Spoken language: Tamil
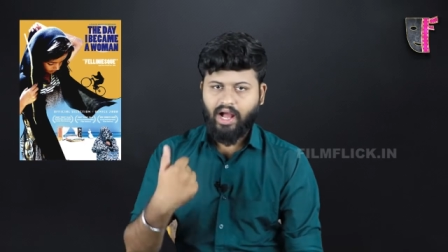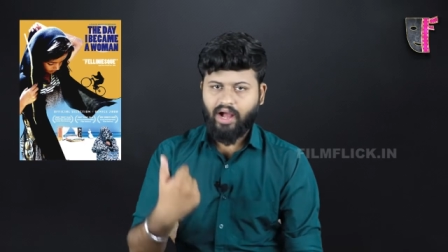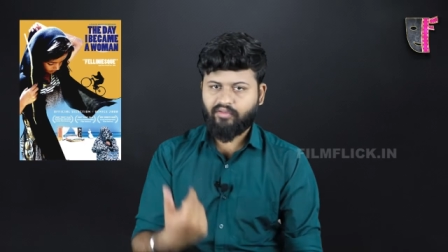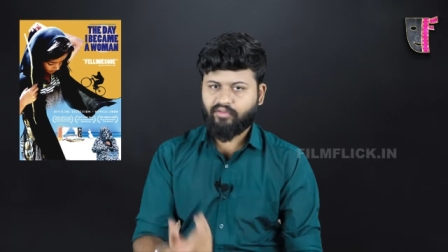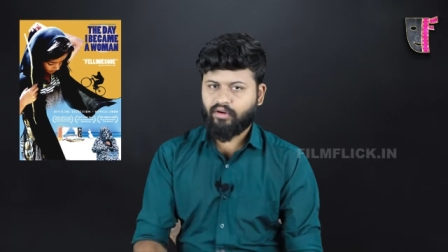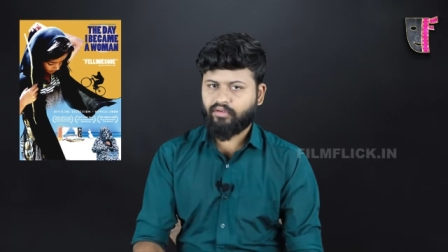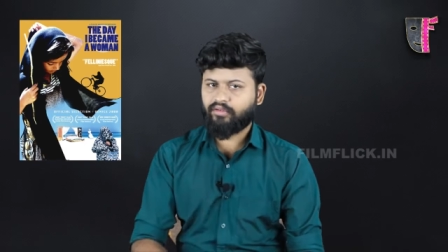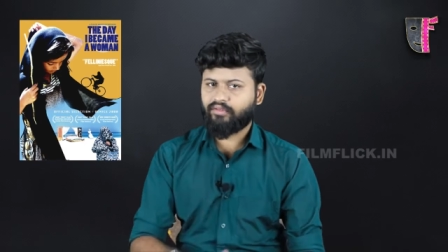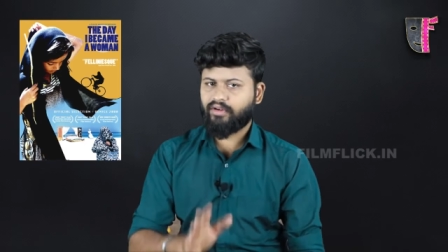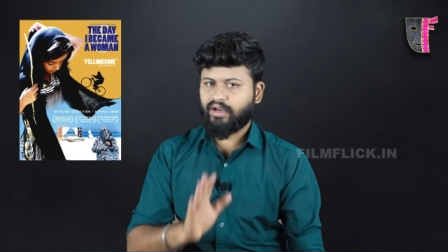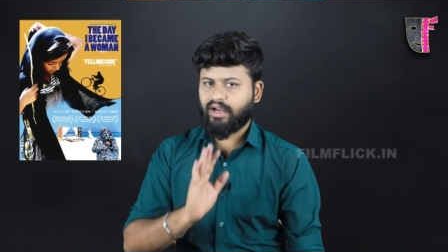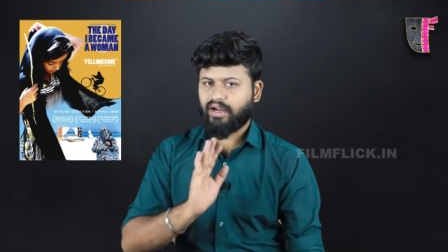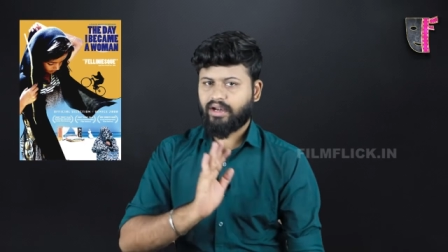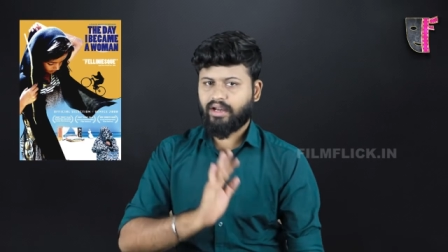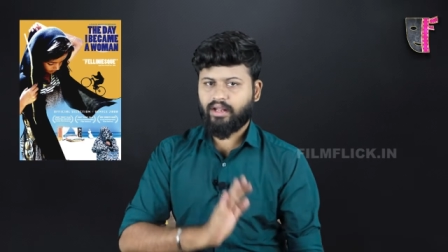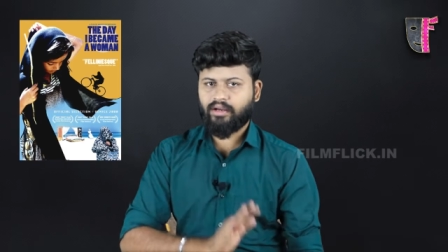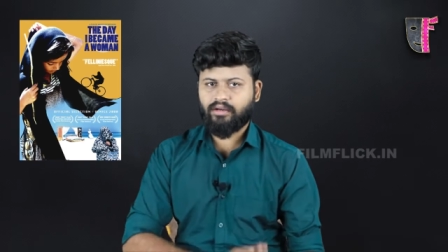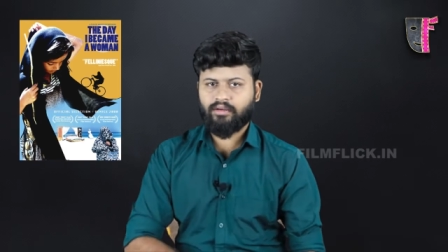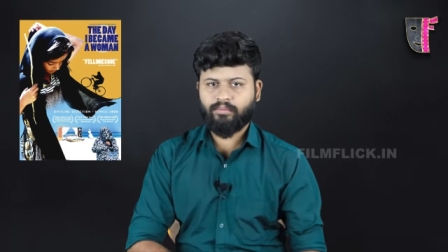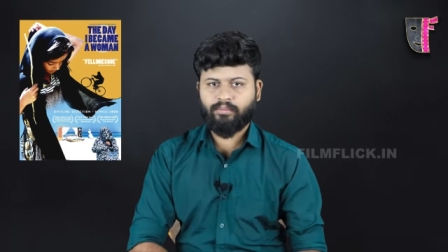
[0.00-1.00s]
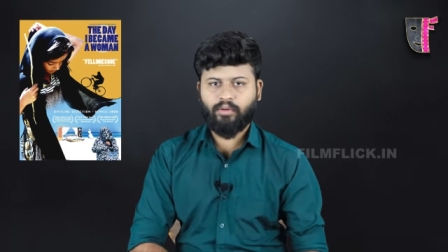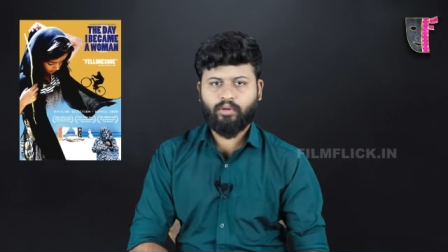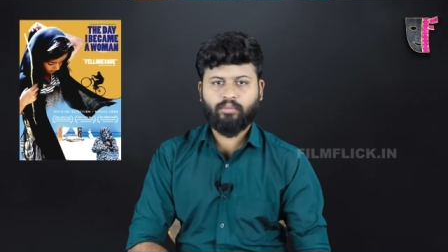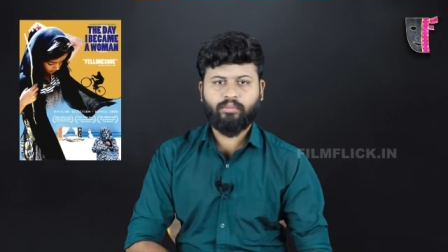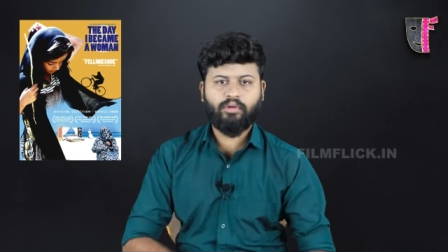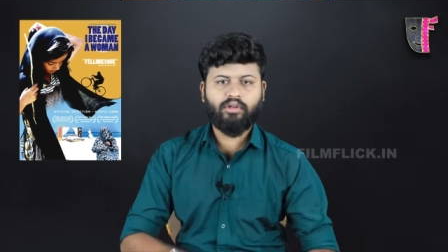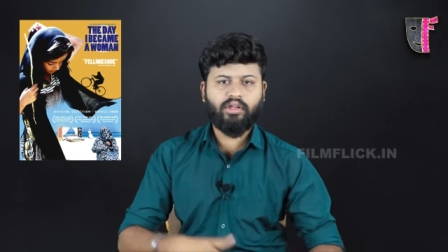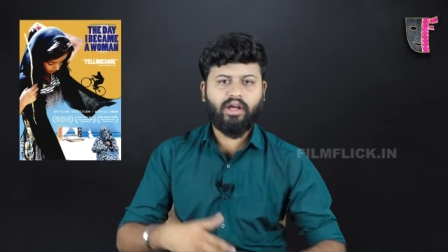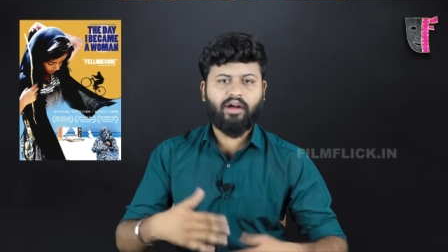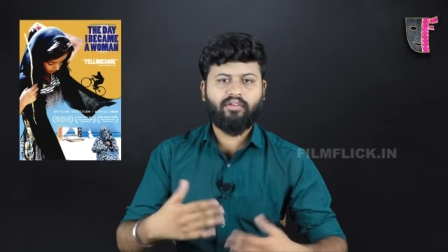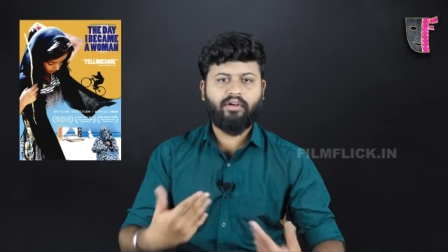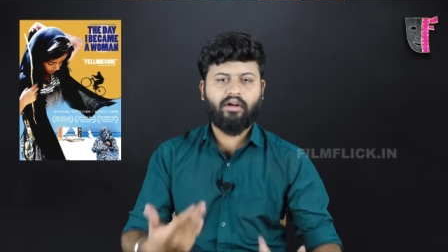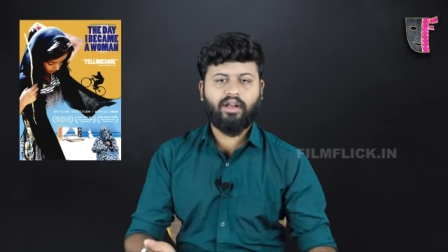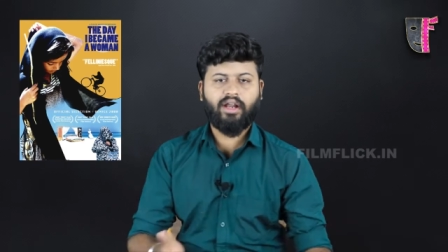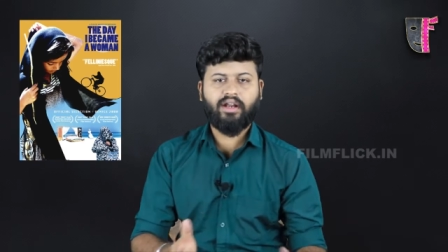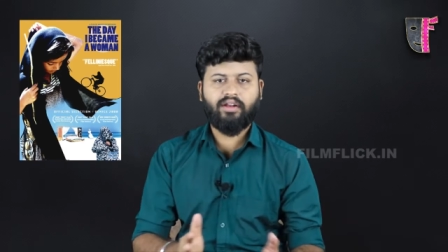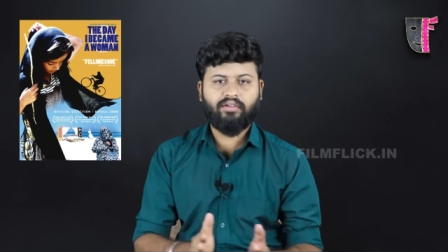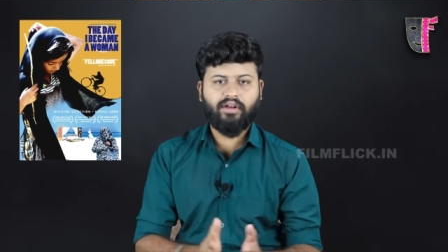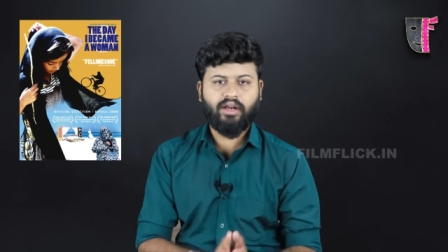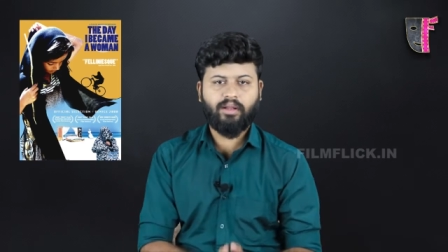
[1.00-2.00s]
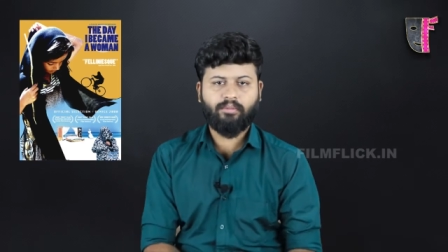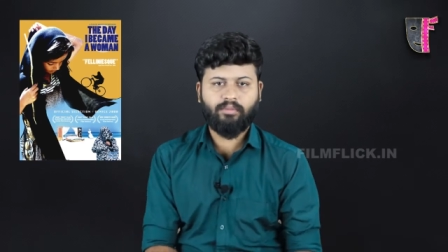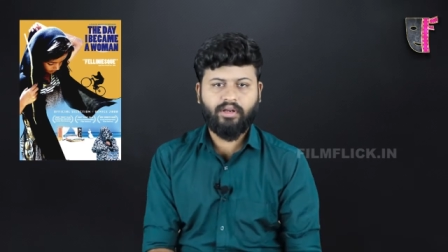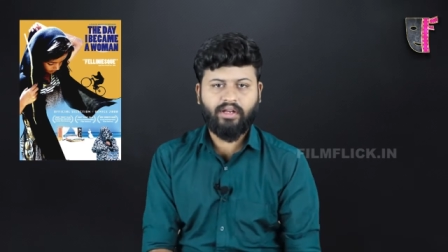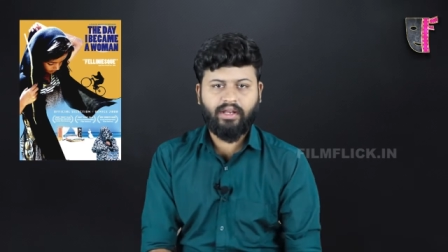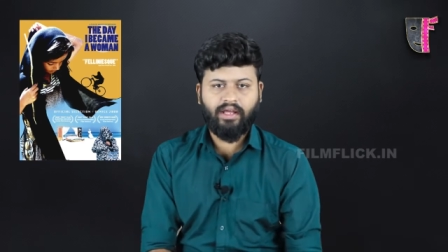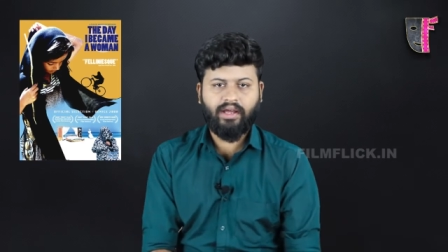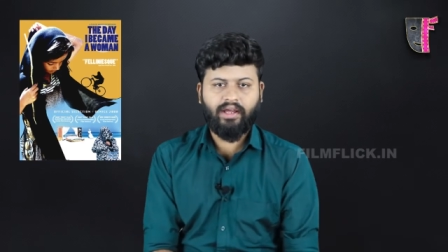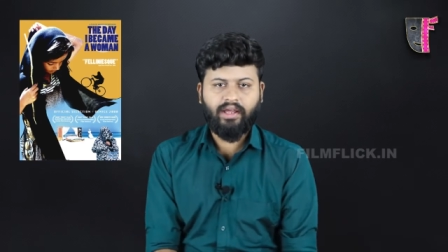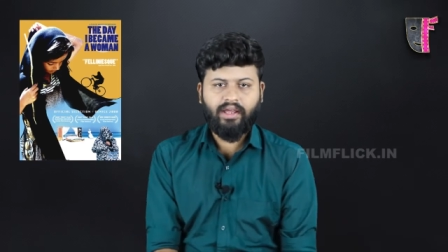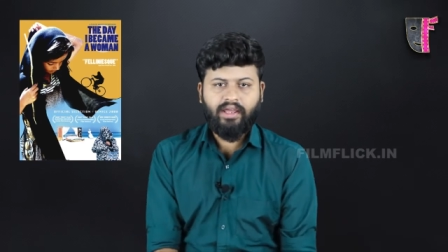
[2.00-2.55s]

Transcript: அவாவும் விளையாடலான்னு போகும்போது அவனால விளையாட முடியல